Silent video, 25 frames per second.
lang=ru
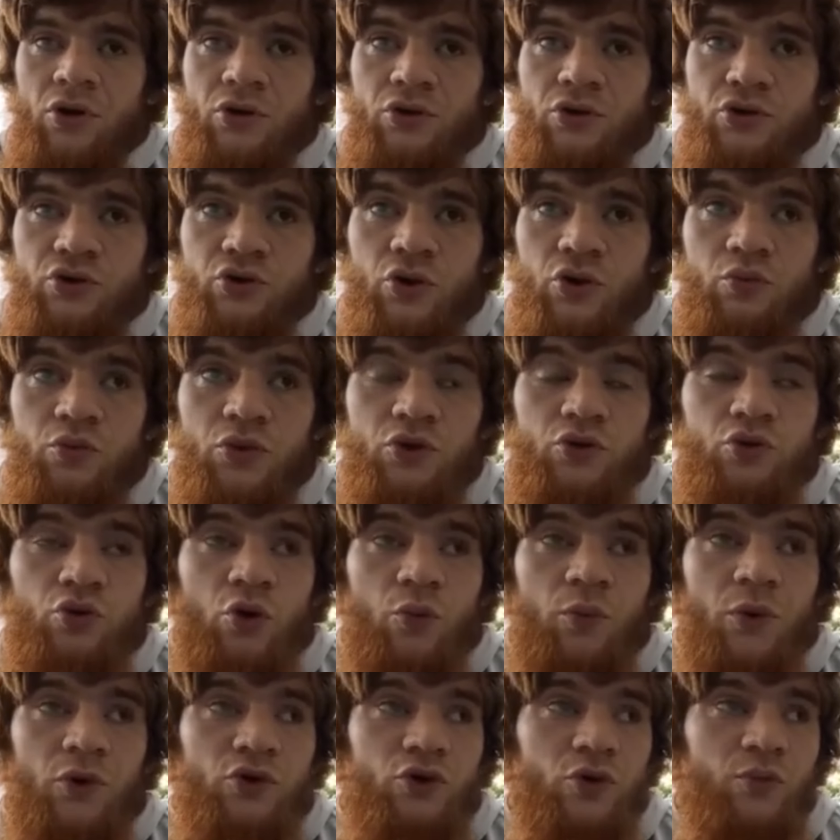И все, мне
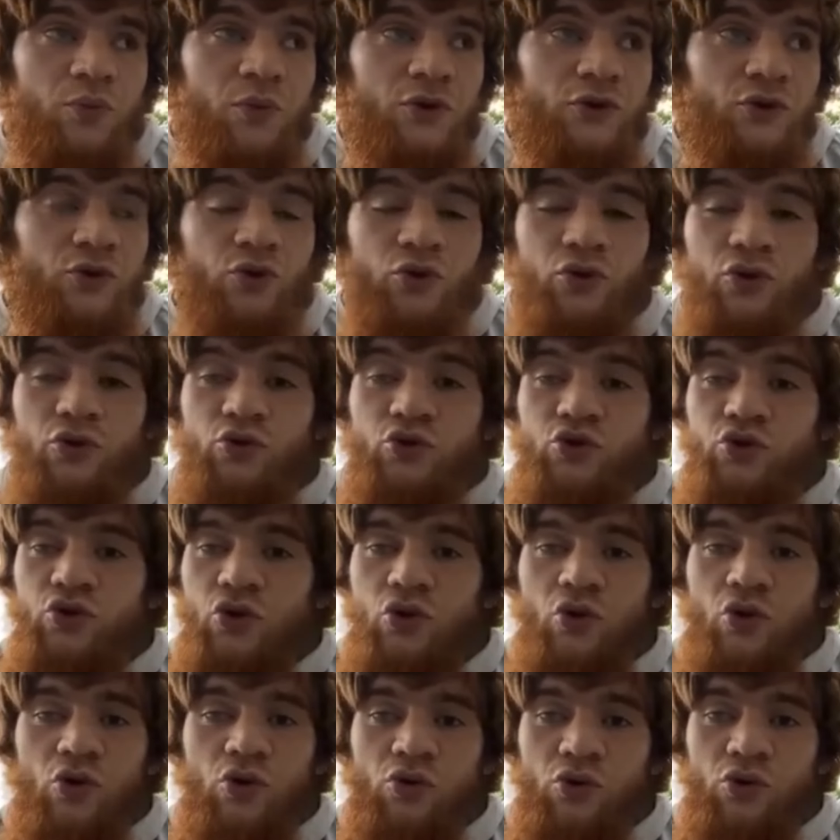друг потом подходит,
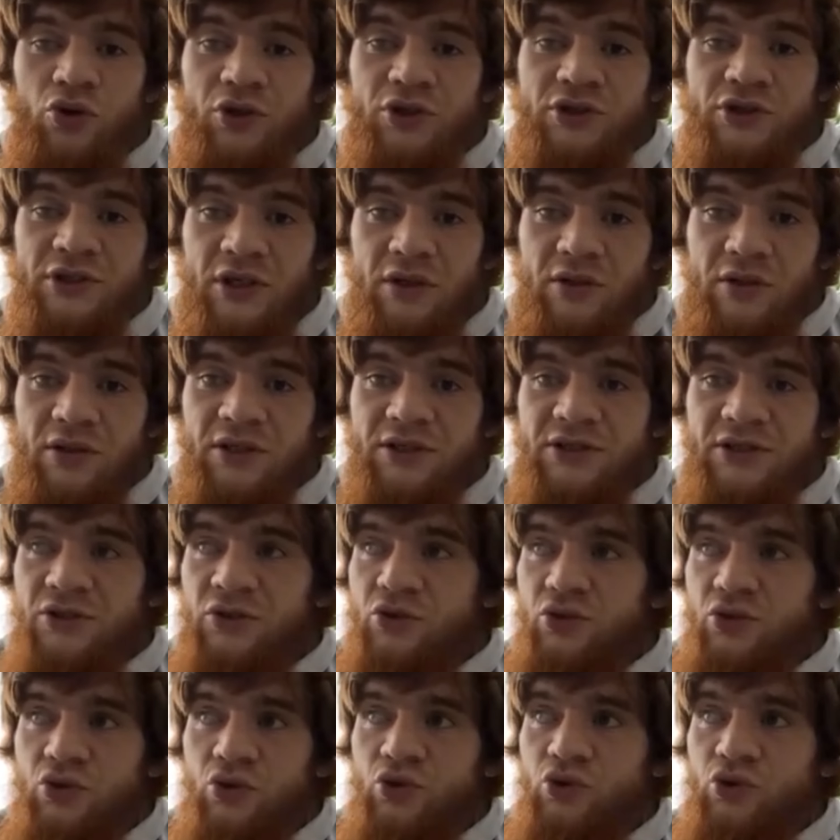все, он говорит,
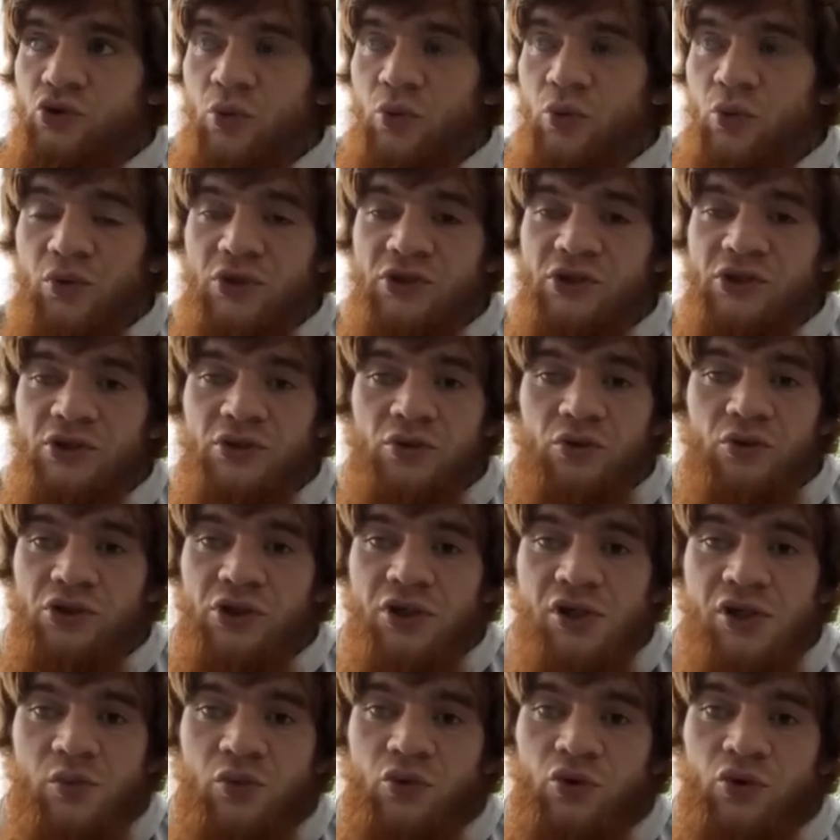согласен, все, сто процентов, у
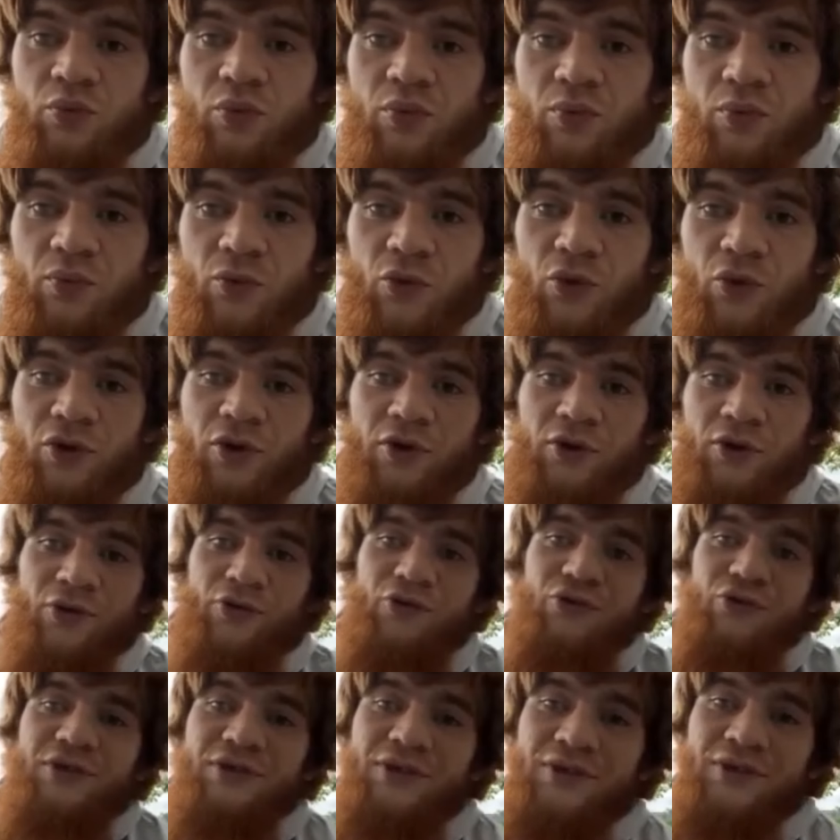тебя не будет ноги
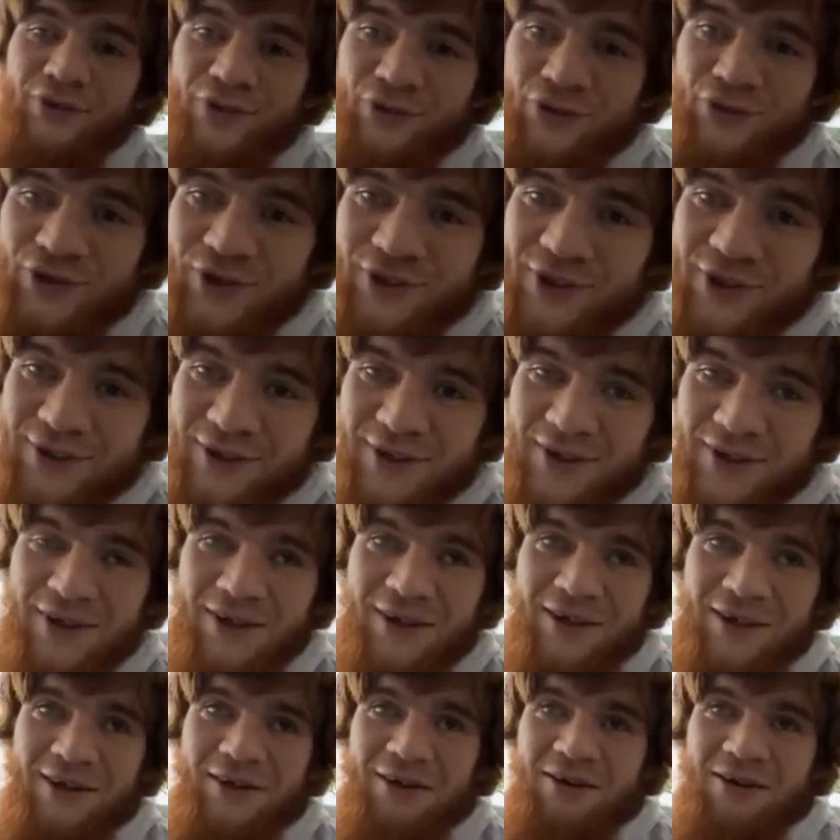крутить, короче.
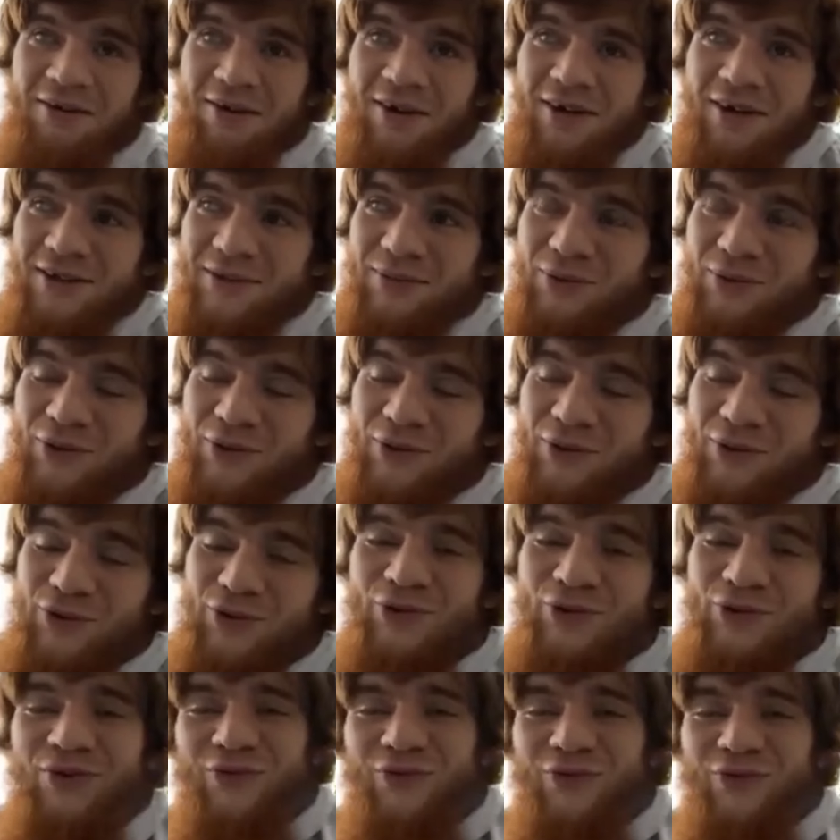Я теперь
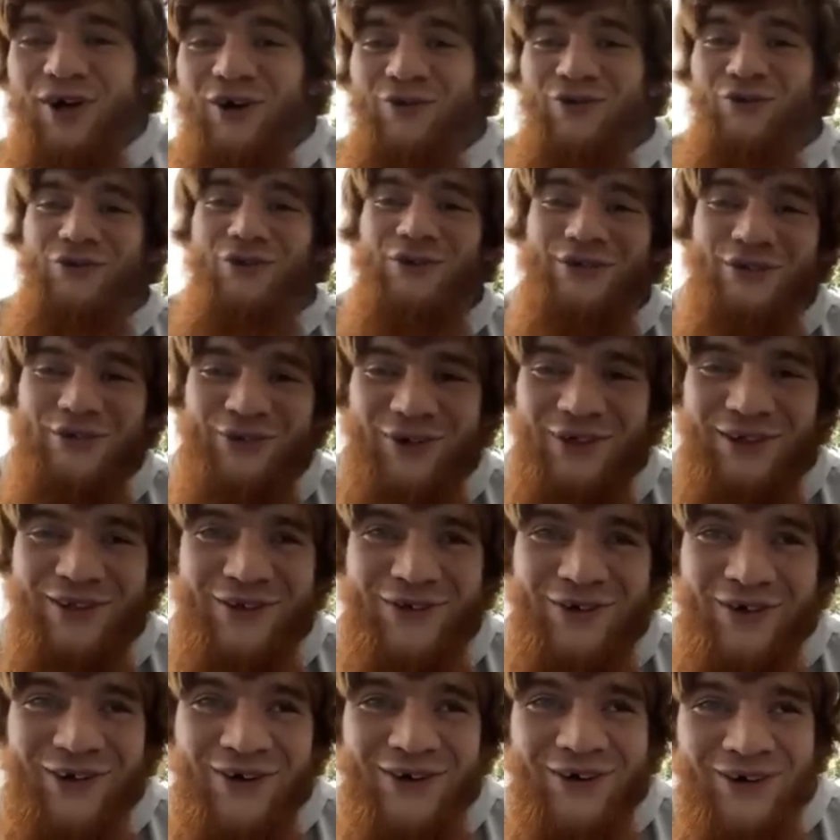выхожу на
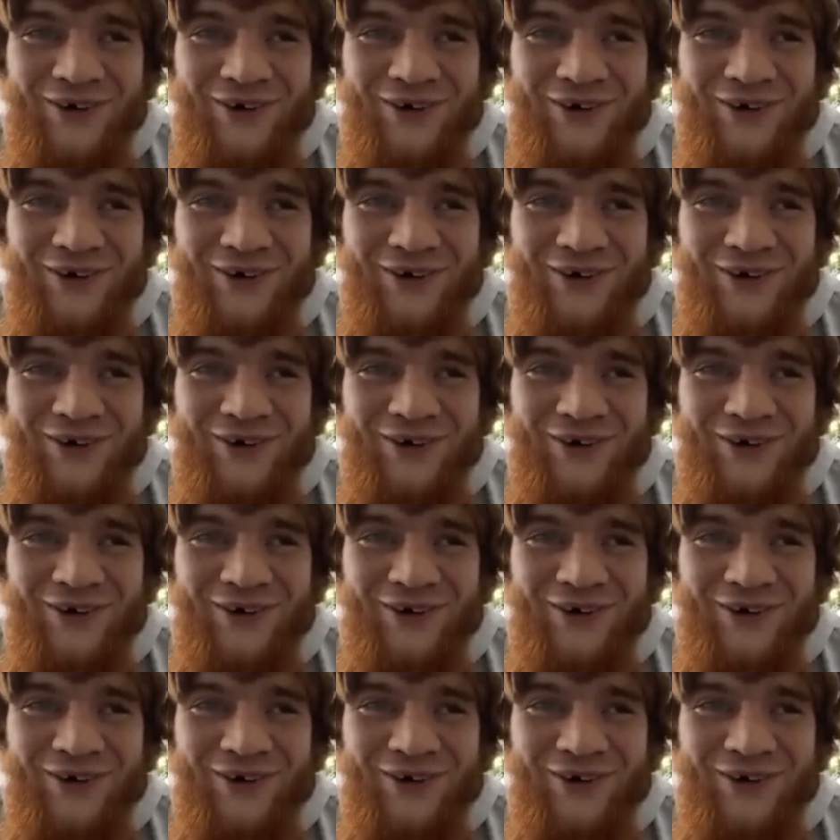схватку,